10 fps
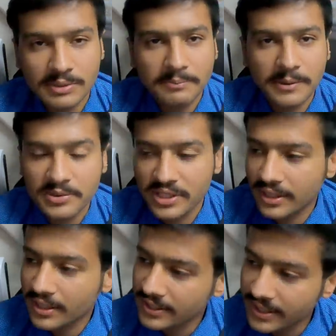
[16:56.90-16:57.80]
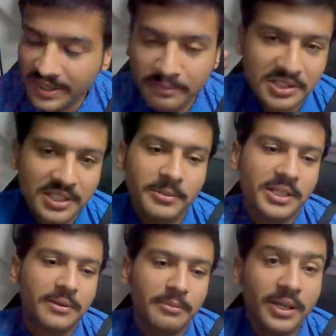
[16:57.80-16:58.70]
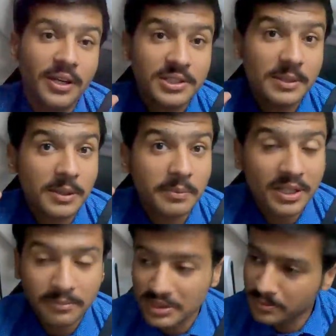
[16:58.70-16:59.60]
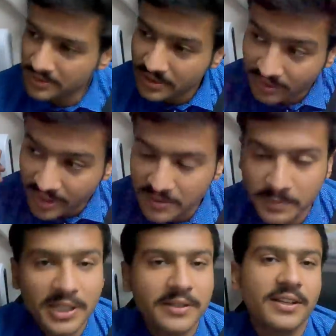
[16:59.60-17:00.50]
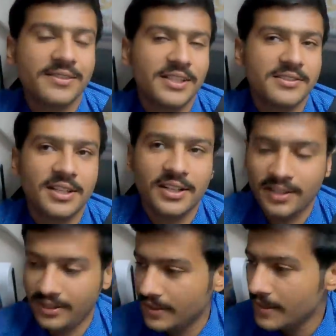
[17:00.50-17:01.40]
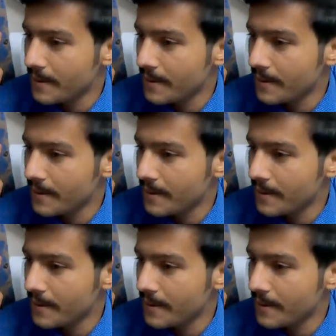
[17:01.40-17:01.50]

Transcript: गूगल मैप पे भी चेक करके देखा है मशद में ही हमें जबकि पंद्रह बीस मिनट से ट्रेन स्पीड के साथ जा रही